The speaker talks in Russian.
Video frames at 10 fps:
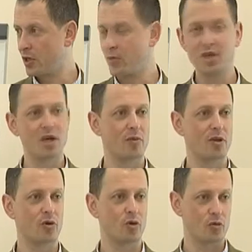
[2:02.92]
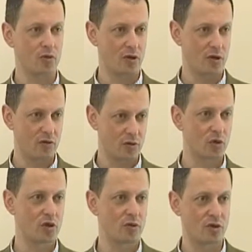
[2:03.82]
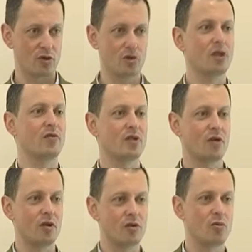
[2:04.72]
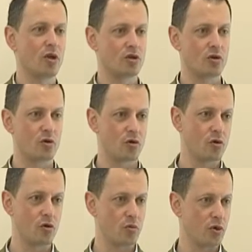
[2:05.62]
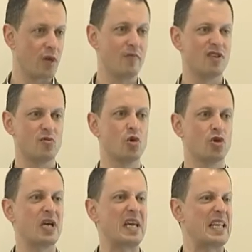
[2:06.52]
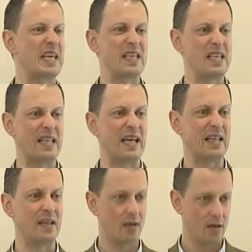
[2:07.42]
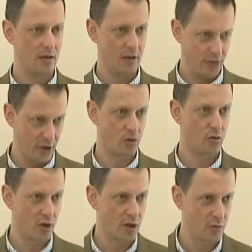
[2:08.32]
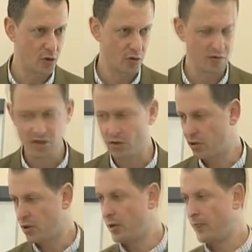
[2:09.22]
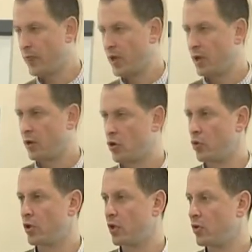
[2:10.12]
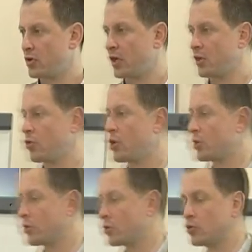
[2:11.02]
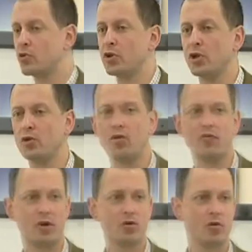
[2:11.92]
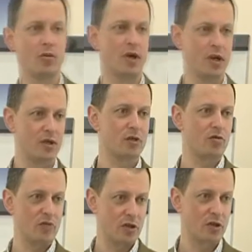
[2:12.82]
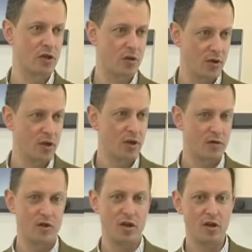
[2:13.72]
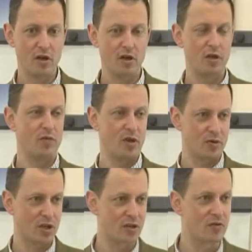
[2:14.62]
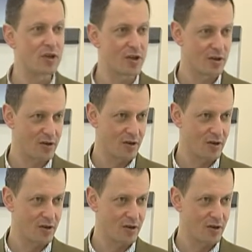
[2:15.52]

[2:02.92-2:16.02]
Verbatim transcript: мы не обанкротимся. Да? Возможно, мы за счет этого захватим более широкую группу. Нам, возможно, это и не надо, да? но мы это можем сделать. Кроме того, если конкуренты начнут ценовую войну, имея лидерство в издержках, мы в ней имеем шанс выиграть.